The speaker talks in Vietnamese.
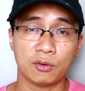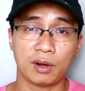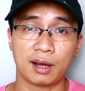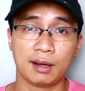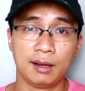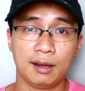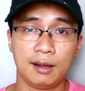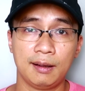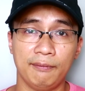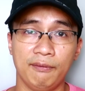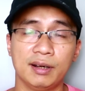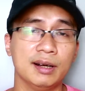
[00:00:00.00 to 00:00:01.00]
hoa
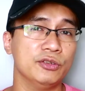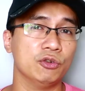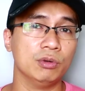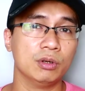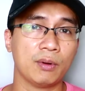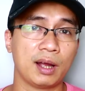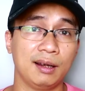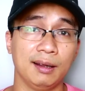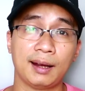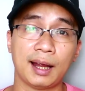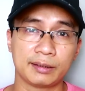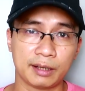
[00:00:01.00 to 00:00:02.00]
và người dùng nước hoa là
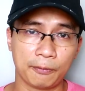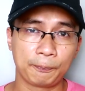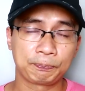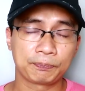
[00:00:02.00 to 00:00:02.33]
khác nhau